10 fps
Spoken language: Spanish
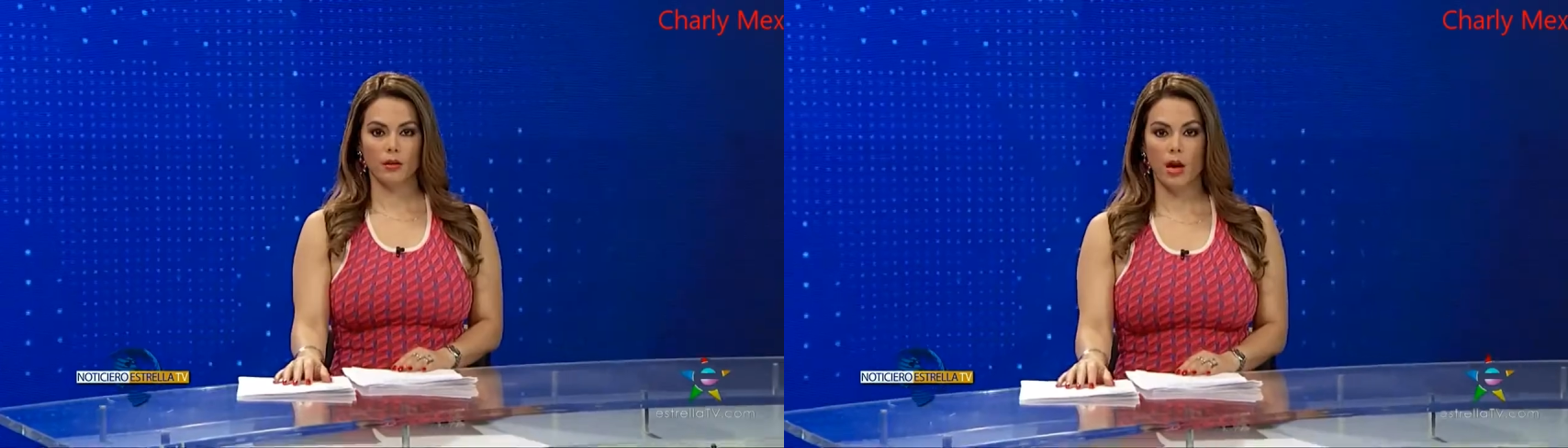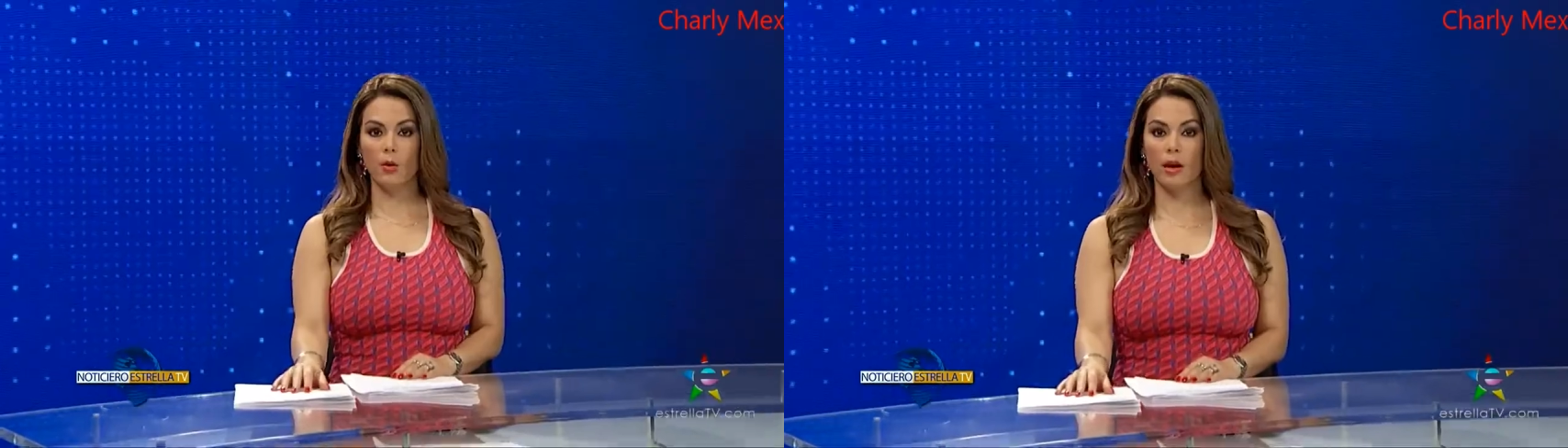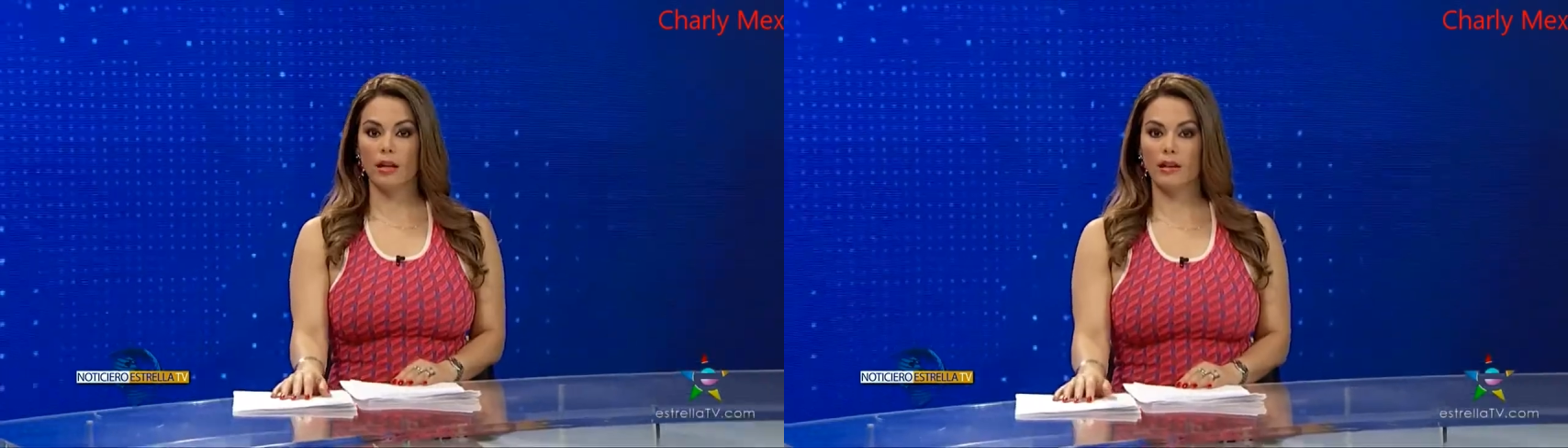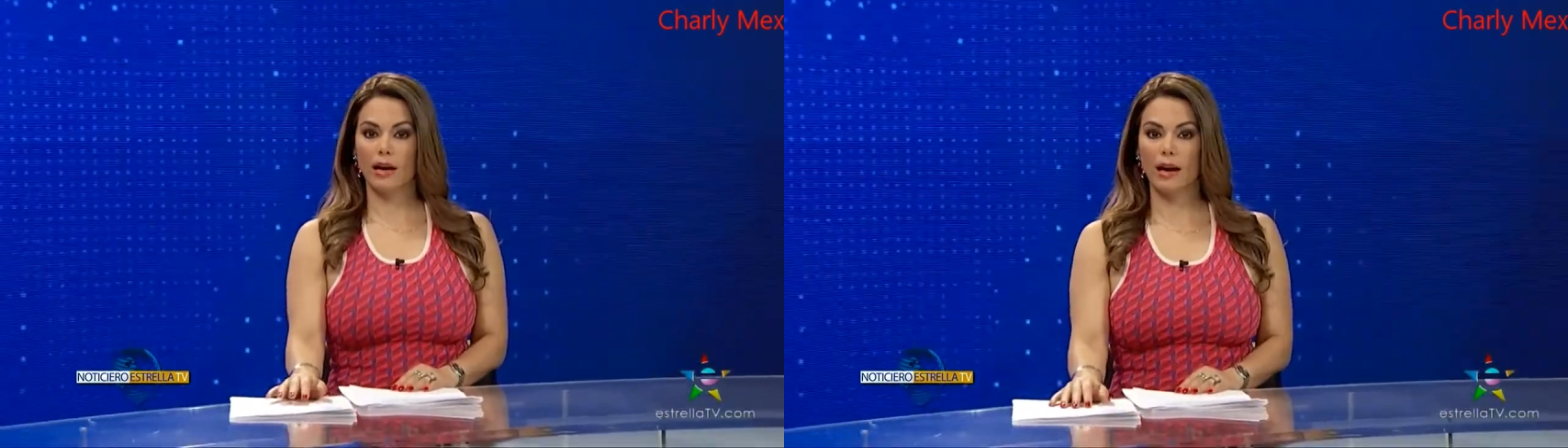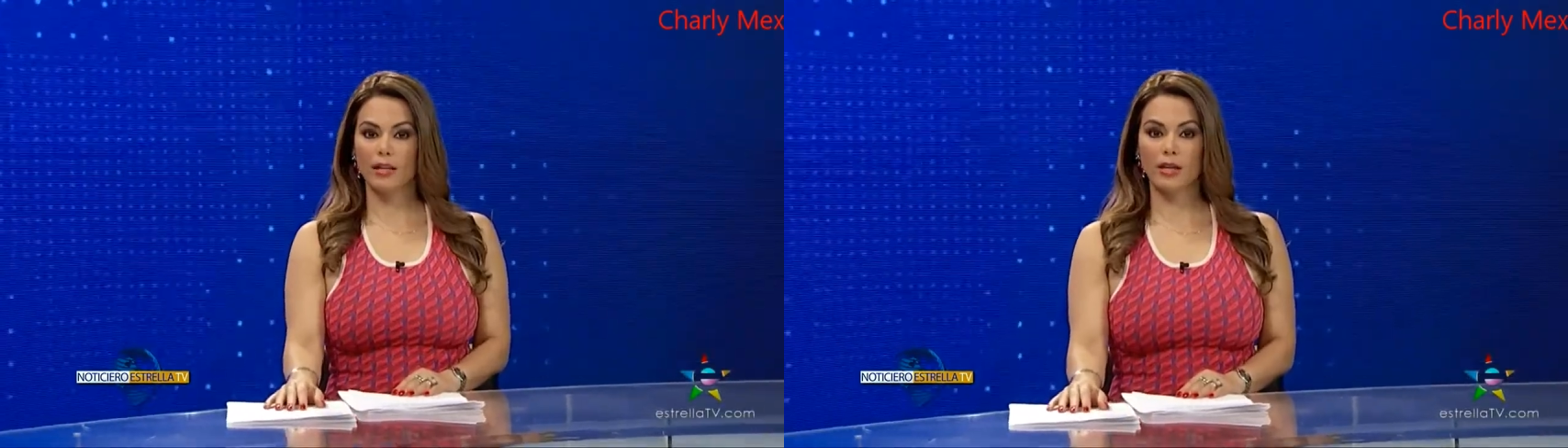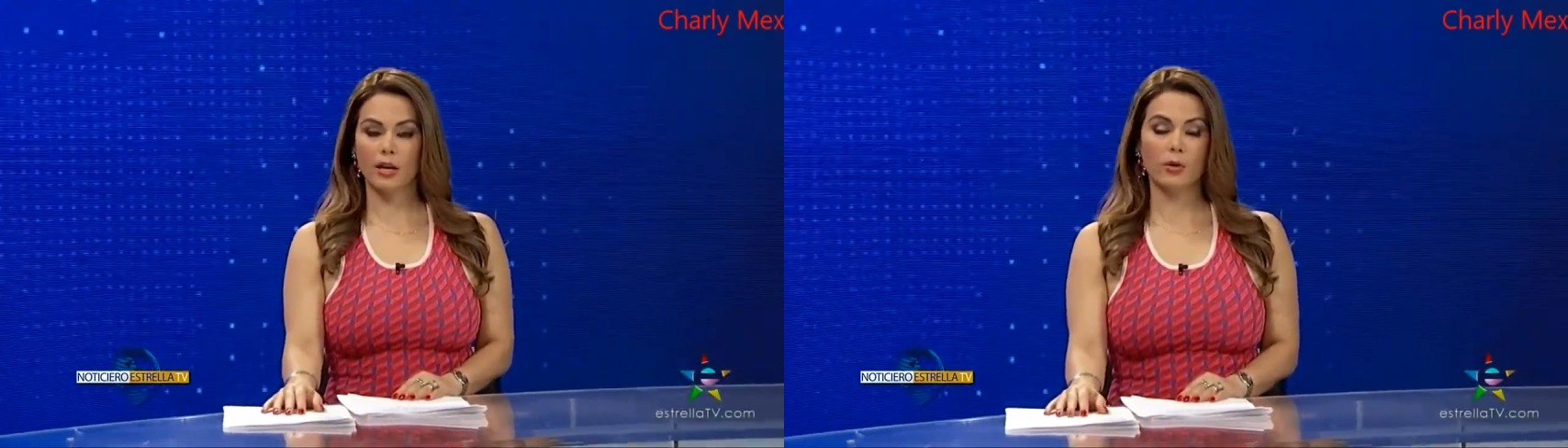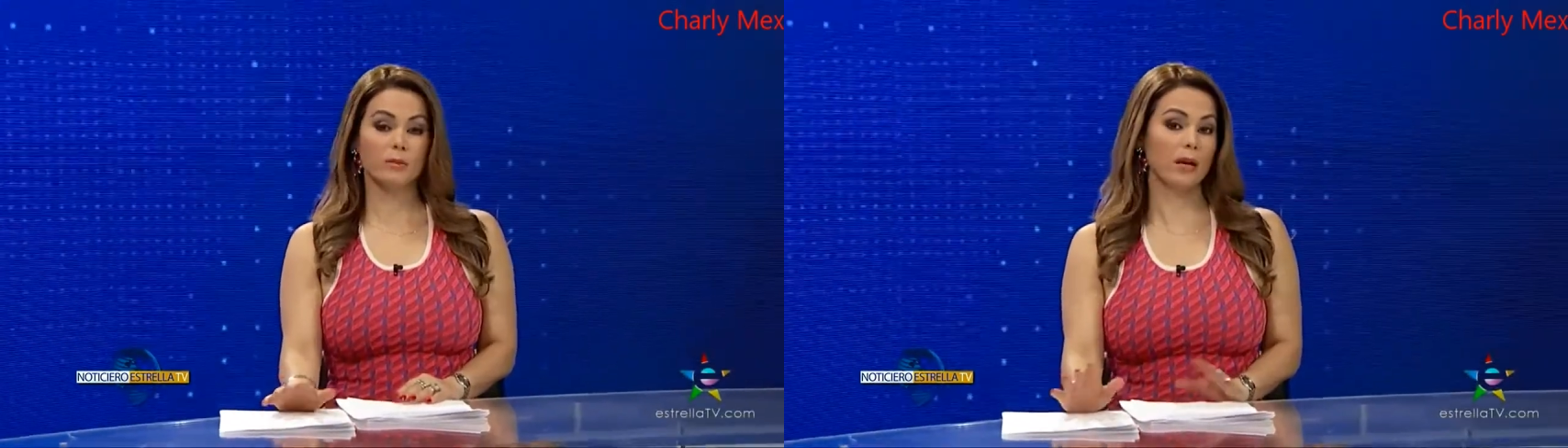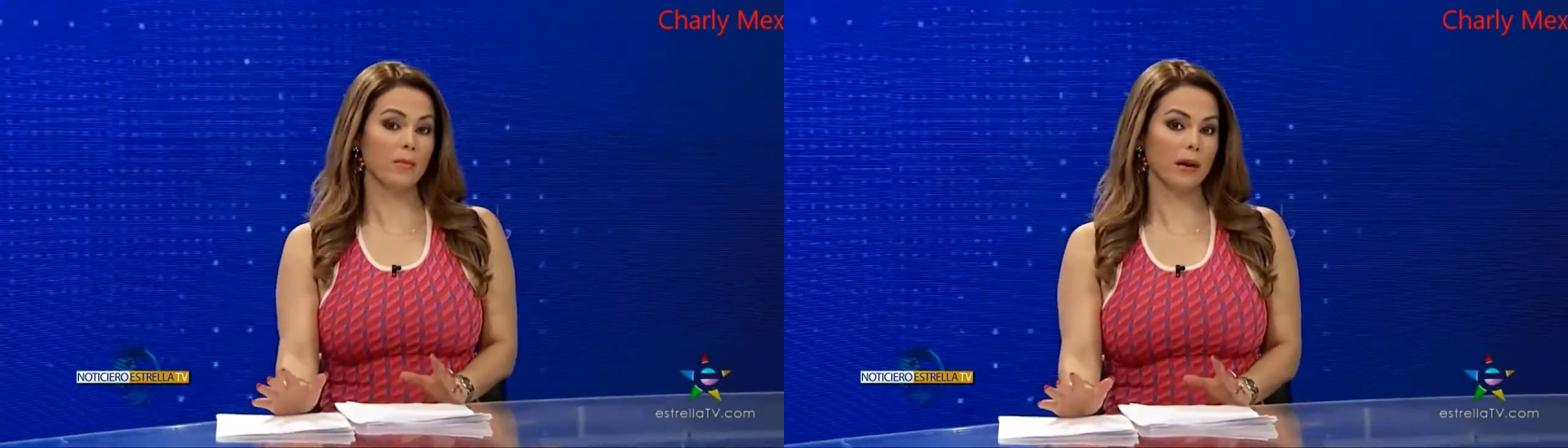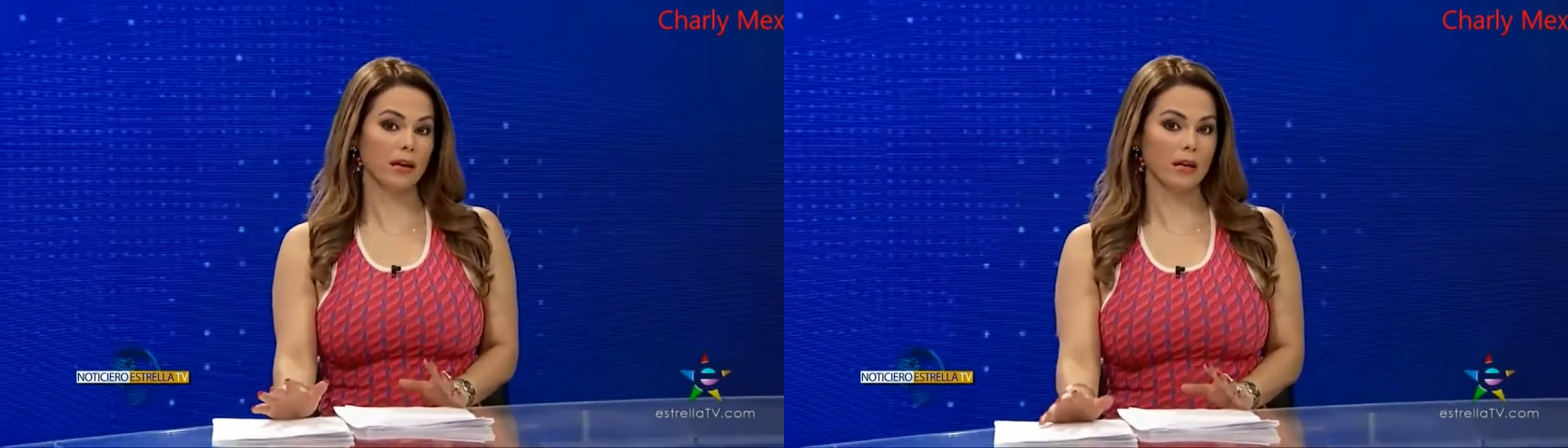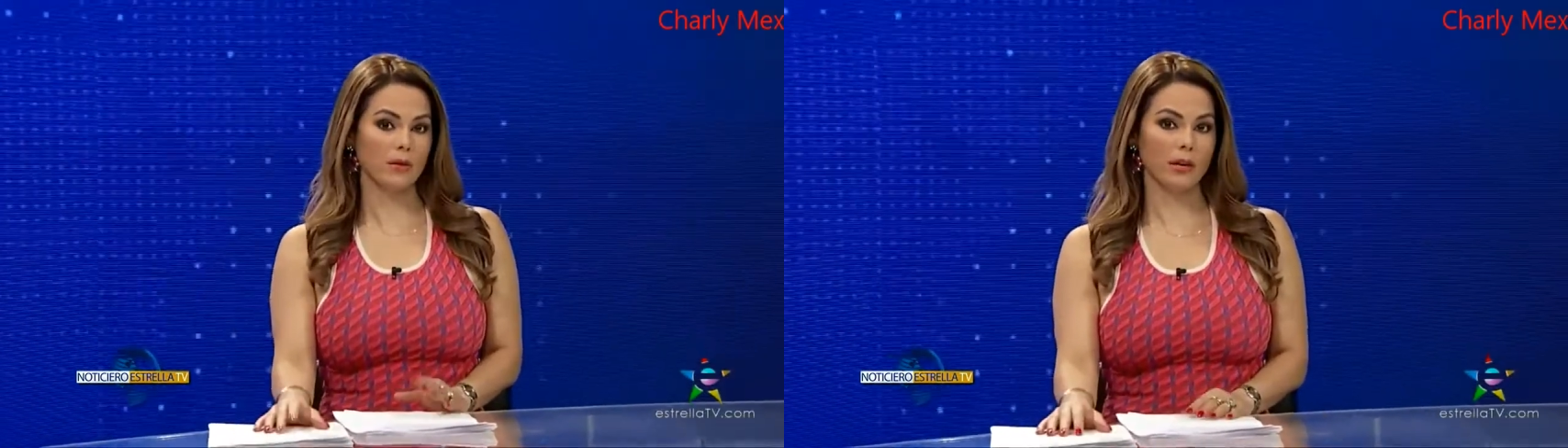Y aunque el DACA ya no es
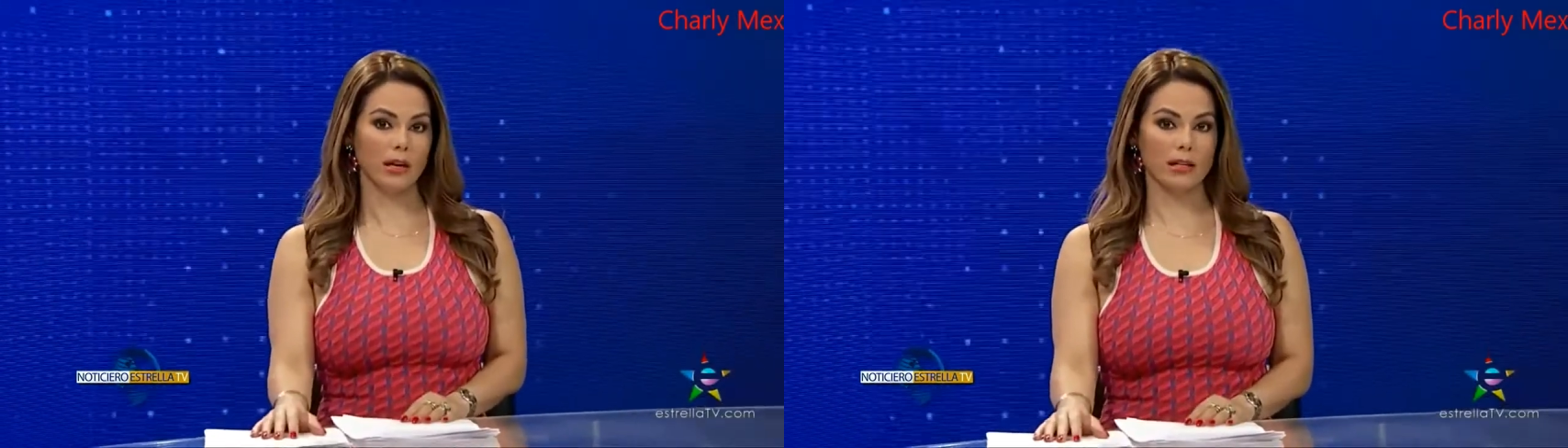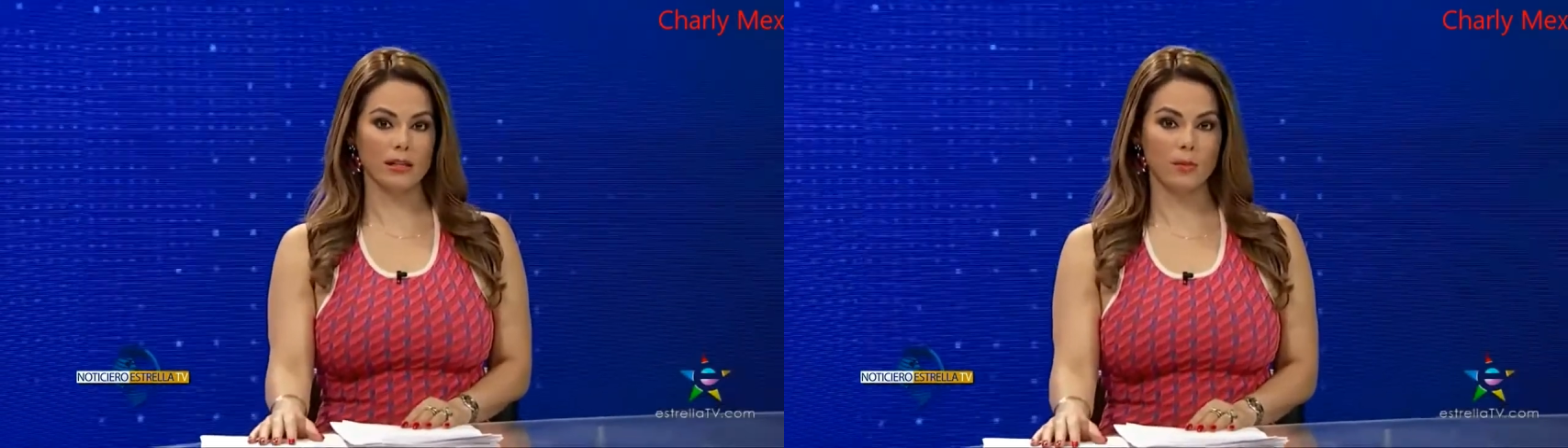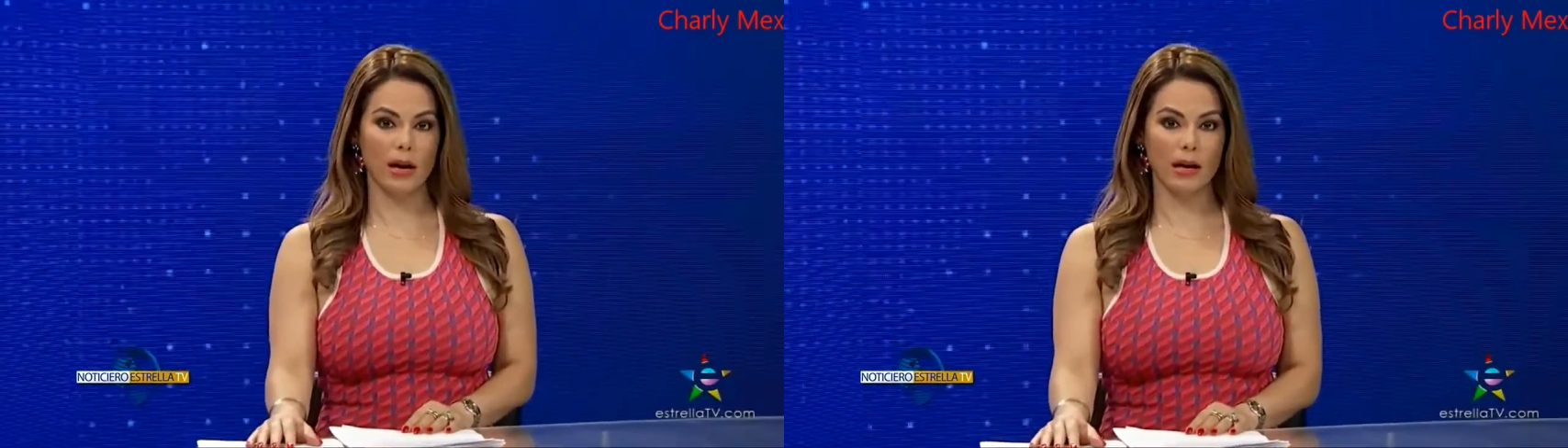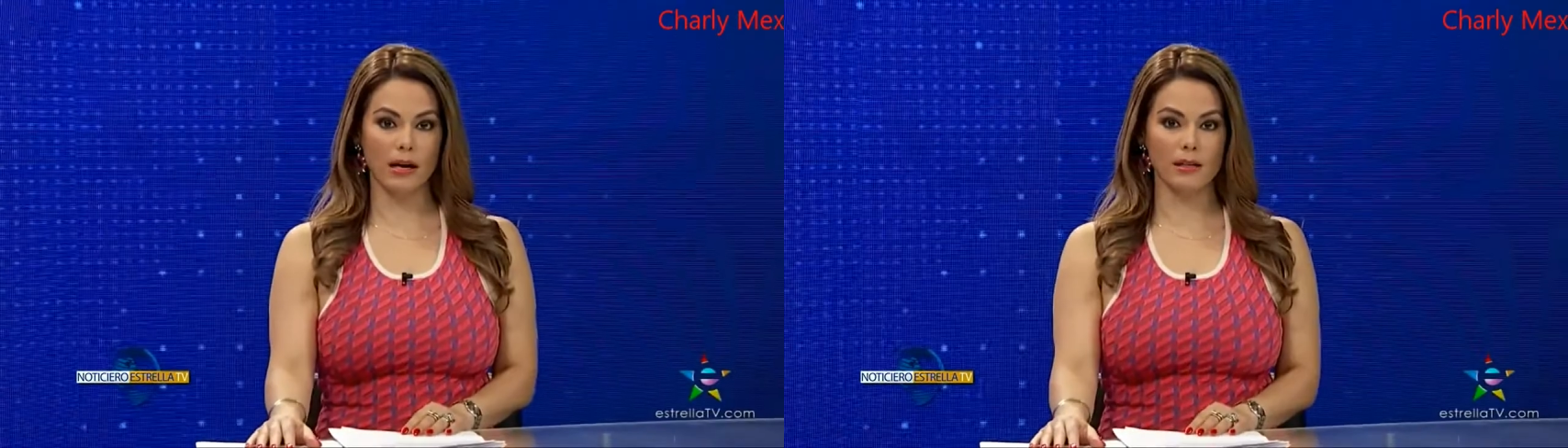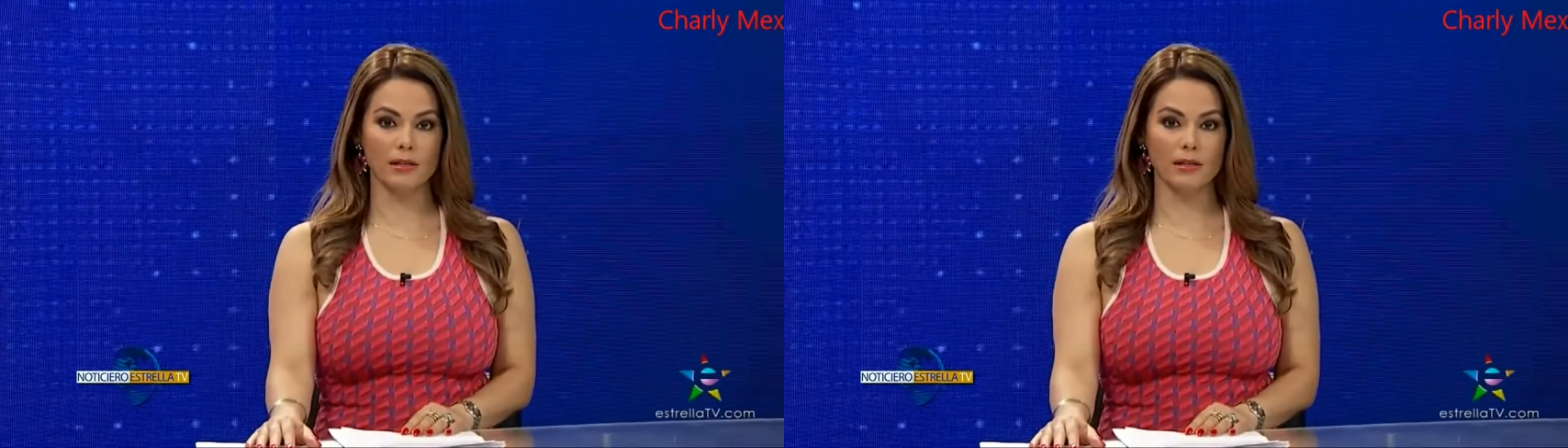bienvenido en la Casa Blanca,